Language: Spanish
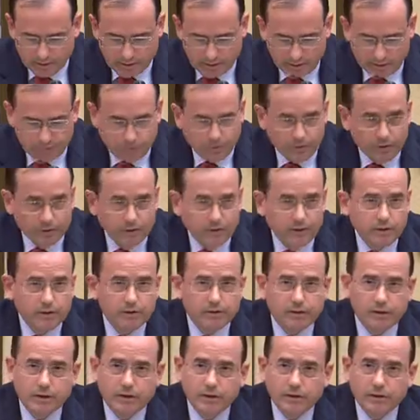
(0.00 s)
que fue
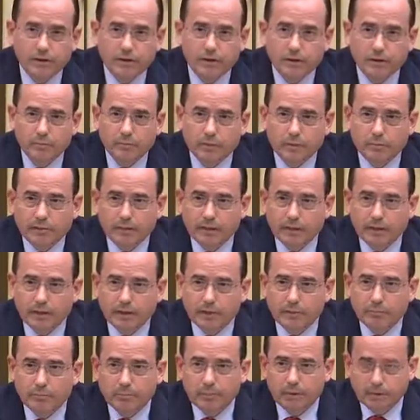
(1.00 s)
quizá el primer
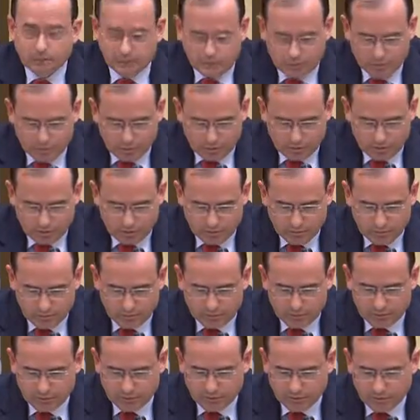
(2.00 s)
gran pacto por la
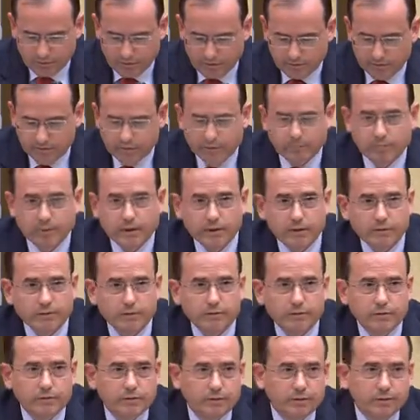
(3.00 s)
educación en este
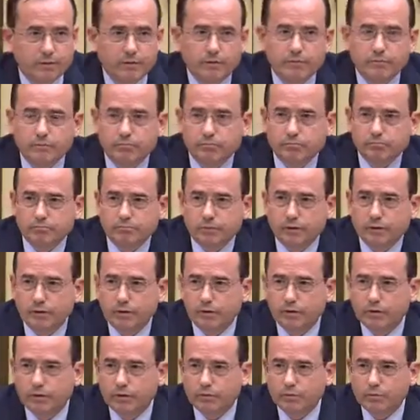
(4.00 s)
país y
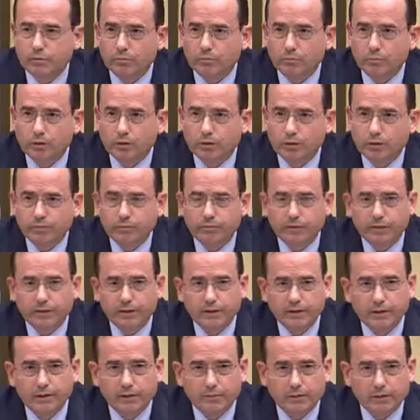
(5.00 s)
creo que un buen
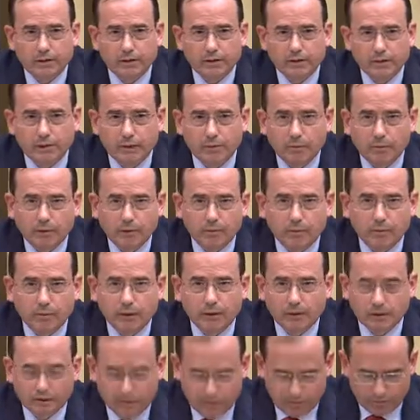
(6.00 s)
referente para el
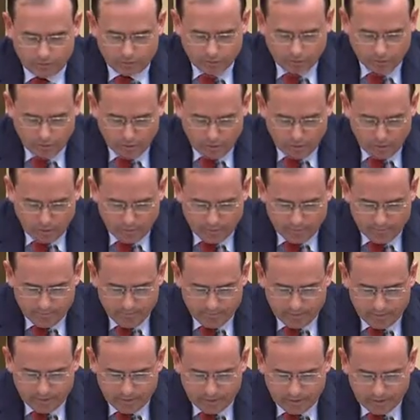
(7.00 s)
trabajo que aquí nos ocupa.
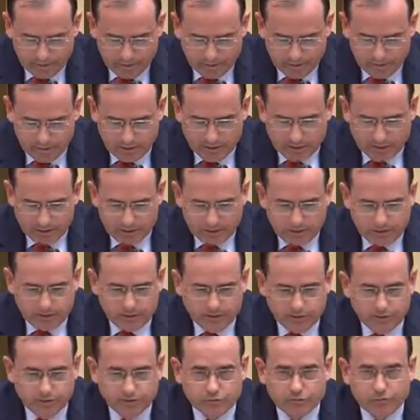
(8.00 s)

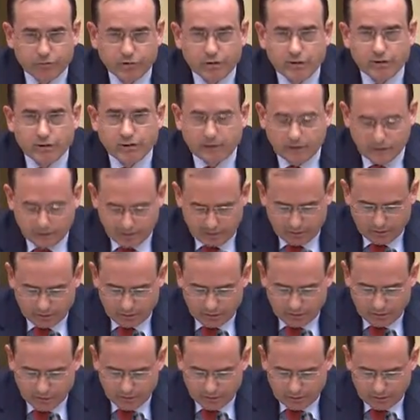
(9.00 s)
CECE es una entidad que
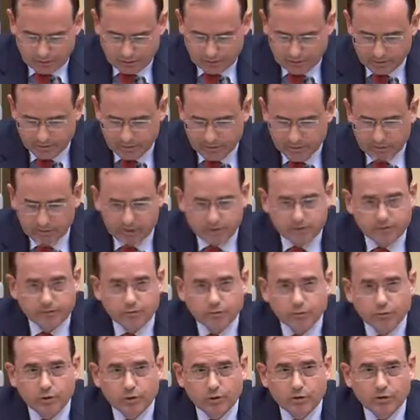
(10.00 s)
engloba
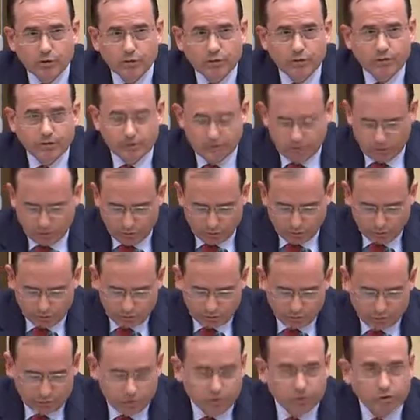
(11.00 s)
entidades educativas de todo
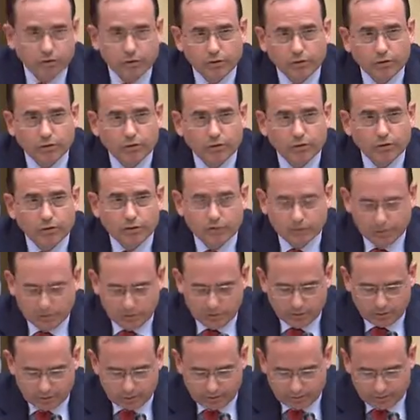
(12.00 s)
tipo en todo el
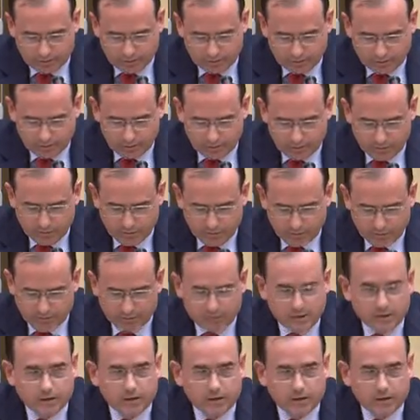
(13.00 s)
territorio del Estado,